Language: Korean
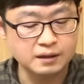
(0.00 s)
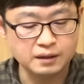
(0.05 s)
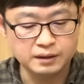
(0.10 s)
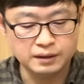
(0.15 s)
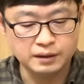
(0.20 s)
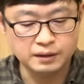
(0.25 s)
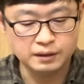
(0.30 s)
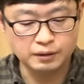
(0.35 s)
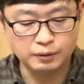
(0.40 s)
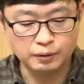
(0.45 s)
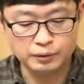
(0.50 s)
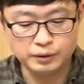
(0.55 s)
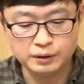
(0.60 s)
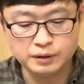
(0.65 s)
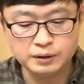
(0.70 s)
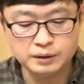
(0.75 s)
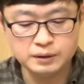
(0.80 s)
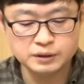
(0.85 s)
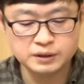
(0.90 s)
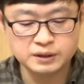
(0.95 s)
네.
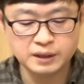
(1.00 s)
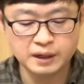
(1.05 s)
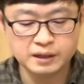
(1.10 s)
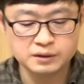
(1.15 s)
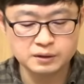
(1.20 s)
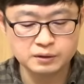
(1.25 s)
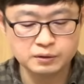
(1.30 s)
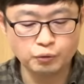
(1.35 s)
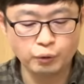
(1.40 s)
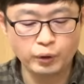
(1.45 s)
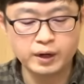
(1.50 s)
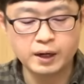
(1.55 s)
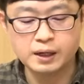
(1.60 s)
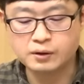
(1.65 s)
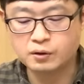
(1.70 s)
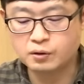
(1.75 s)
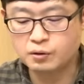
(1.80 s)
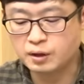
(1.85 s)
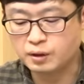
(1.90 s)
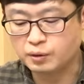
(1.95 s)
이 시장에서는 꽤
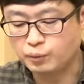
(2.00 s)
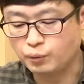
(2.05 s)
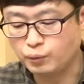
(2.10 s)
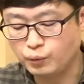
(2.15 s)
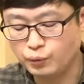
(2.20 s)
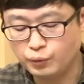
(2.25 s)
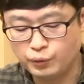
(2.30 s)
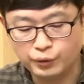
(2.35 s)
갈 것 같고